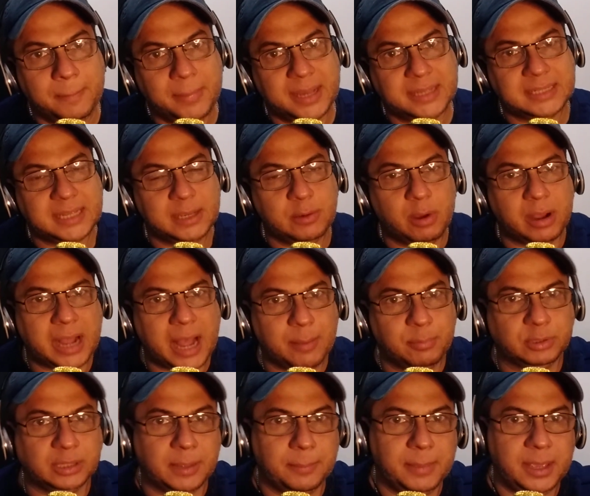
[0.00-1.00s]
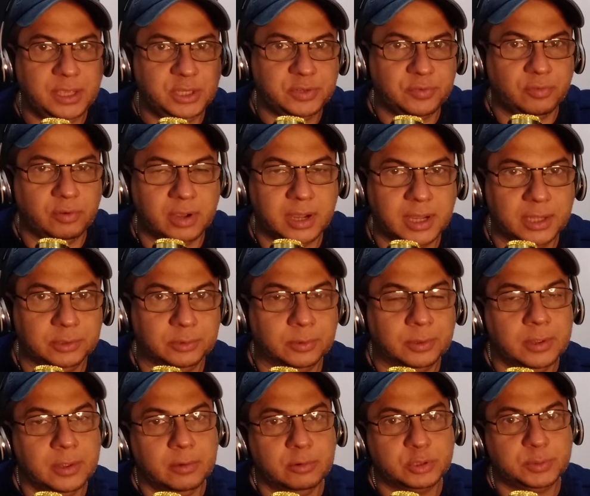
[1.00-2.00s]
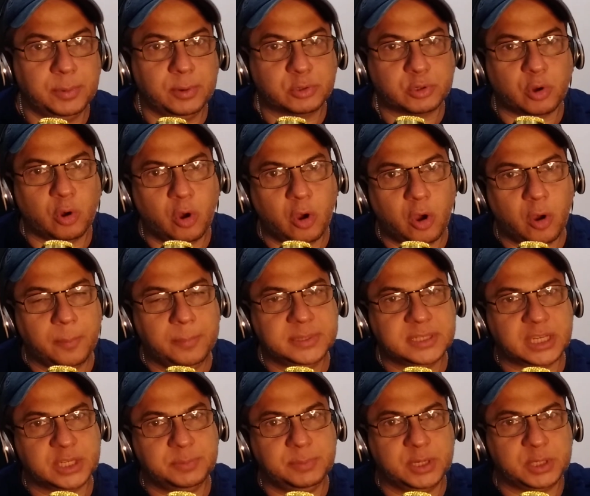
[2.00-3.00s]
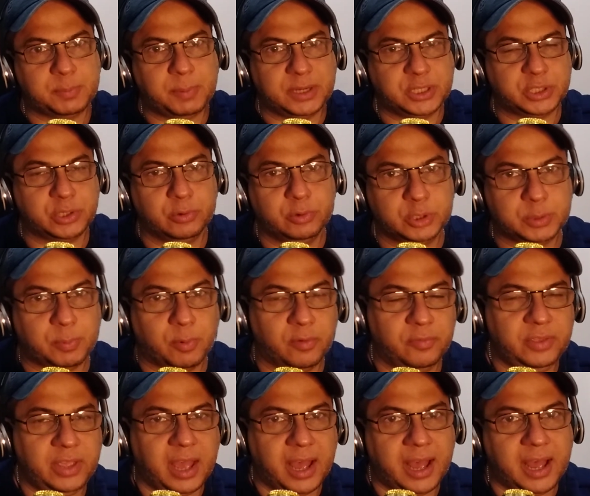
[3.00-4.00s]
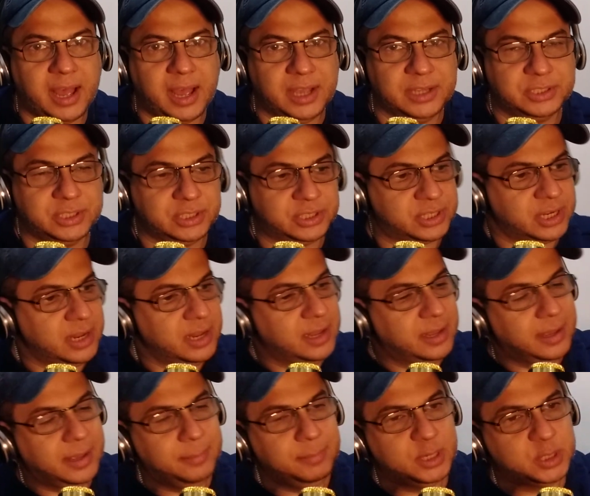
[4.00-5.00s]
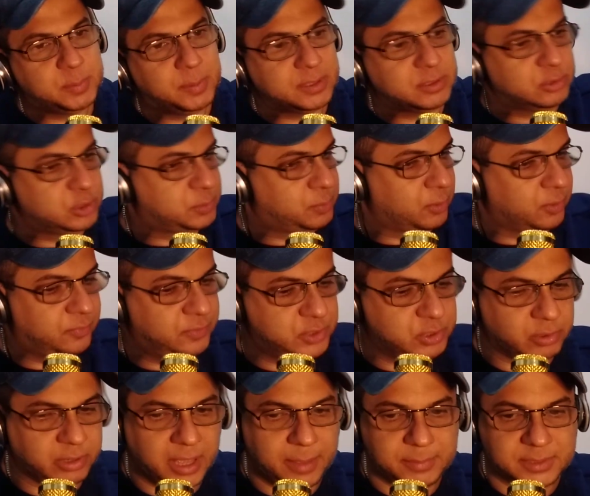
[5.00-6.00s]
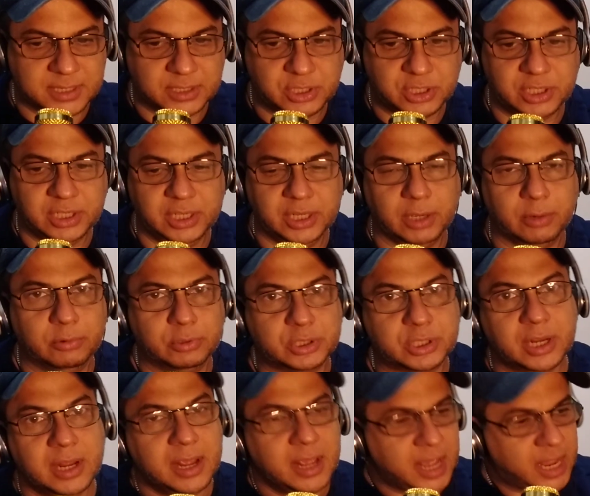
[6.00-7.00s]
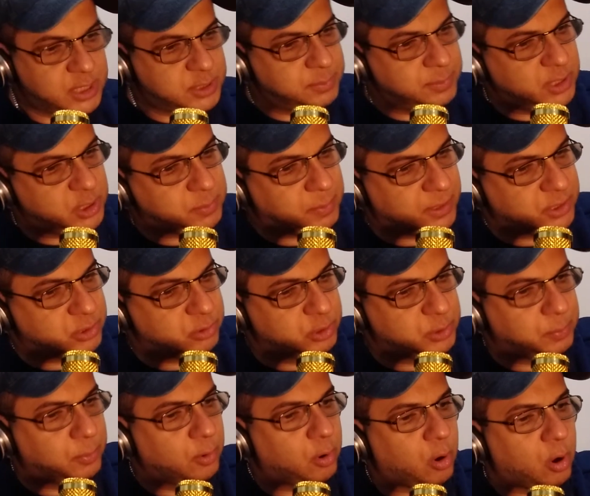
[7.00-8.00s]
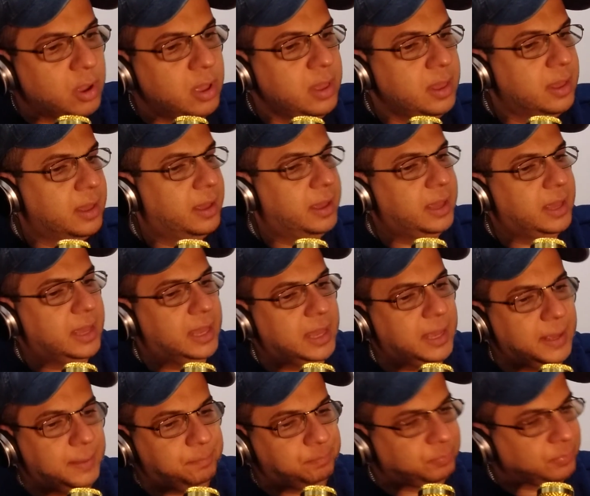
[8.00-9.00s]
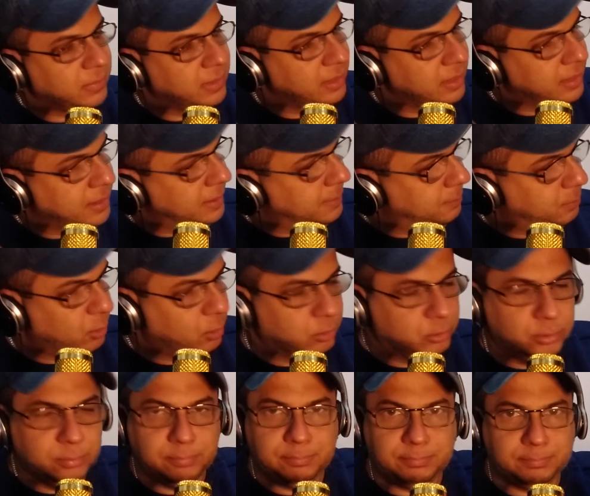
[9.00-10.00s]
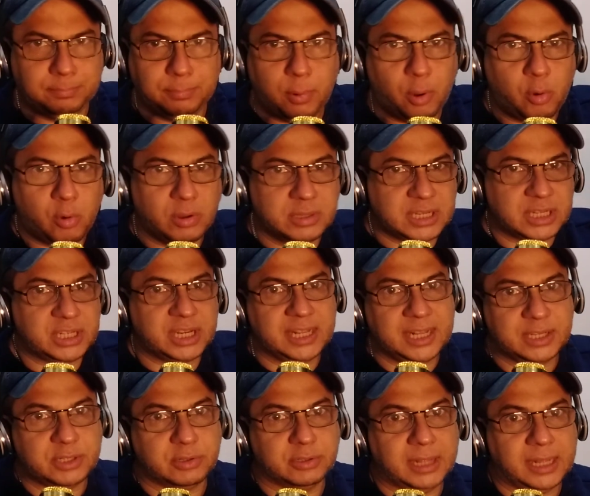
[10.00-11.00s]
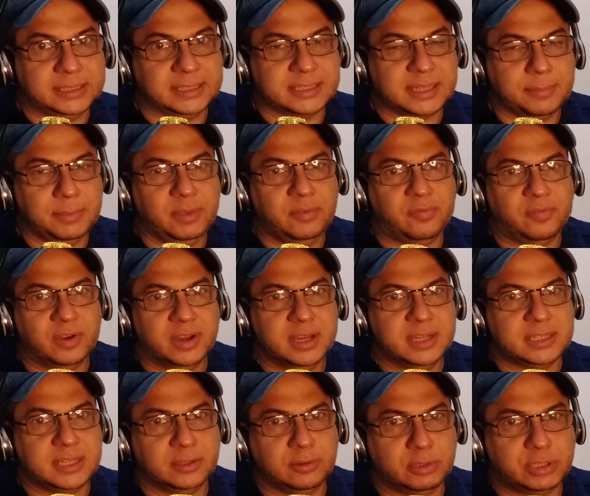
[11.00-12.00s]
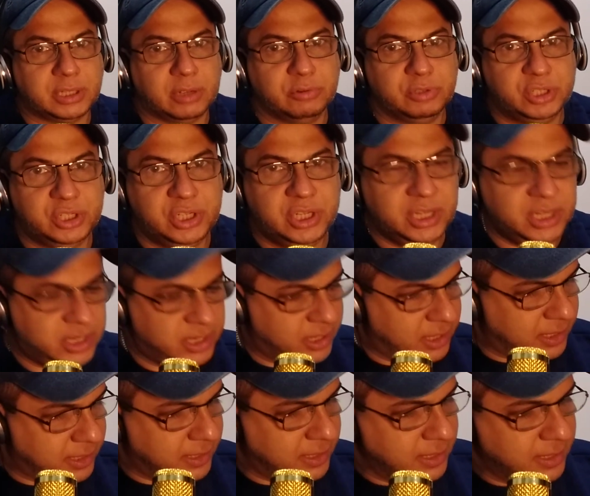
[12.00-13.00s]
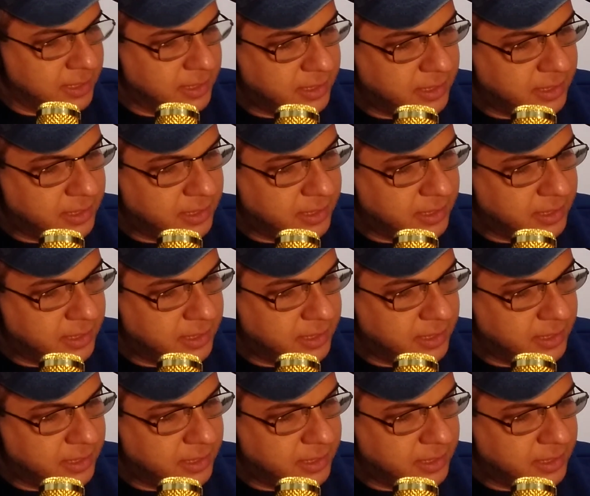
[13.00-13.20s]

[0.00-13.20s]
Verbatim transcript: Mas aí eu acabo também divulgando os meus hobbies, as minhas paixões por viagens, é, minhas paixões por videogames antigos, as minhas paixões por, é, por por coisas relacionadas à minha infância, nostalgia.